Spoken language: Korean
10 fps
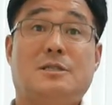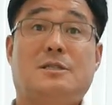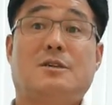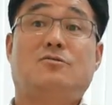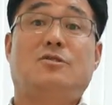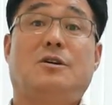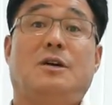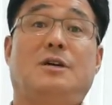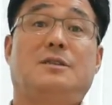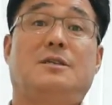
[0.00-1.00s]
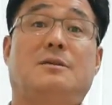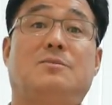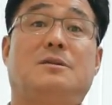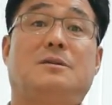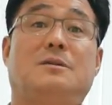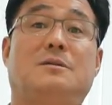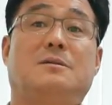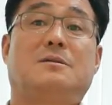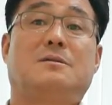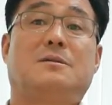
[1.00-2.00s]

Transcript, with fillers: 그랬을 때 우리가 과연 이 사람들을